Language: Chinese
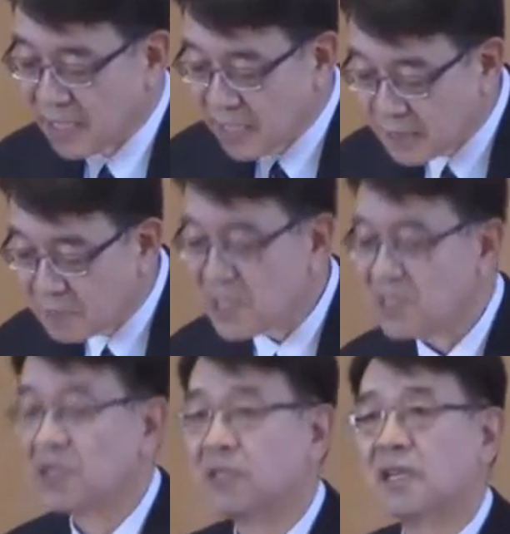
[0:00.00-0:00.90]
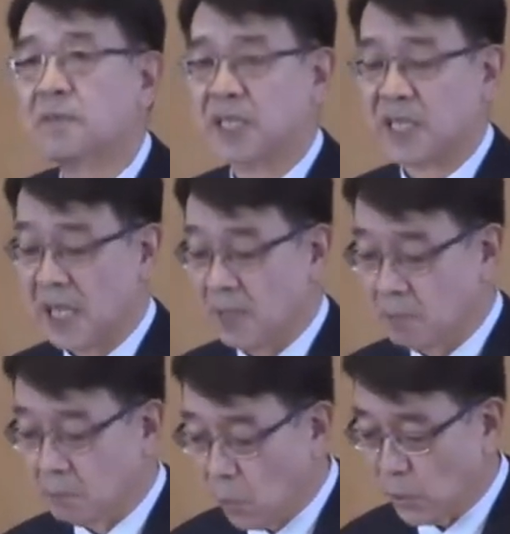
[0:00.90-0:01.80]
根据他的观点，人
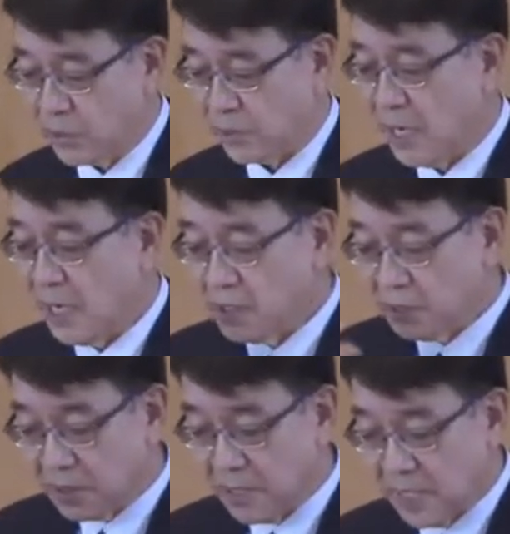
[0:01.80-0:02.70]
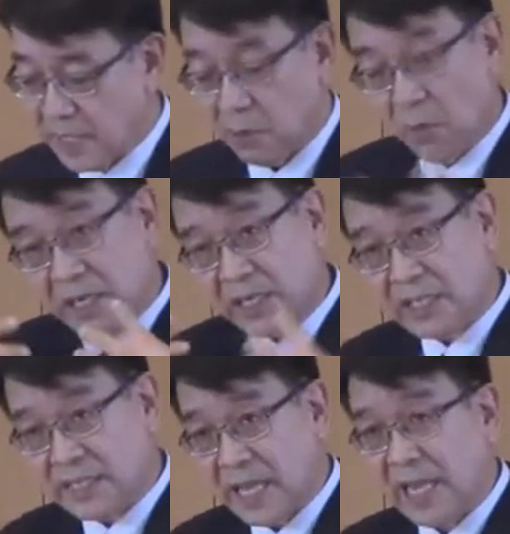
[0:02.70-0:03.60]
的身体在创造之
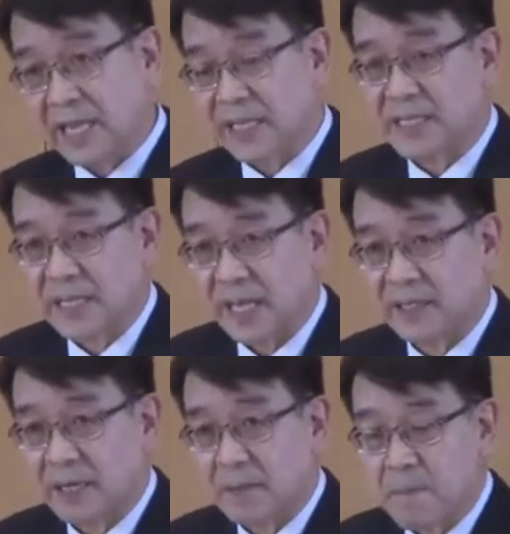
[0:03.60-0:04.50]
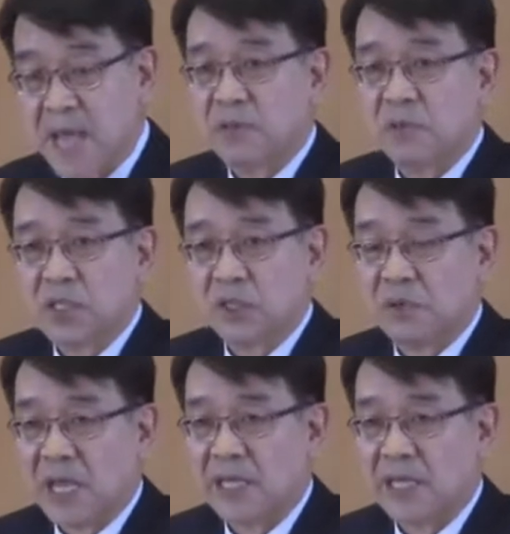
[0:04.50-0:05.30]
时是不朽的，